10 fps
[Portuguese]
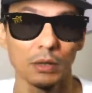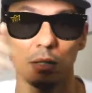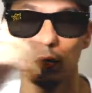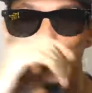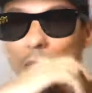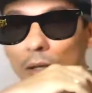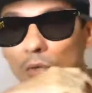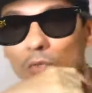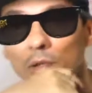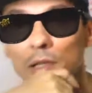Tem uma
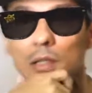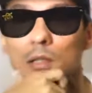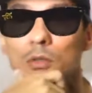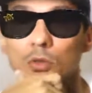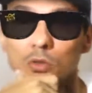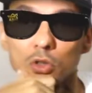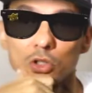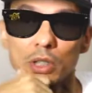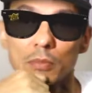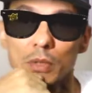nuvem que todos nós
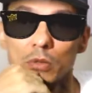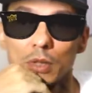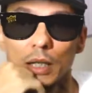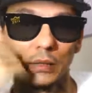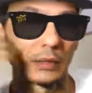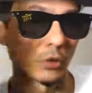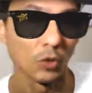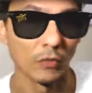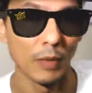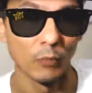temíamos, ela está todo
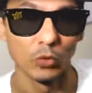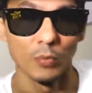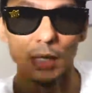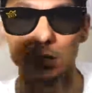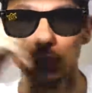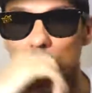vapor no Brasil,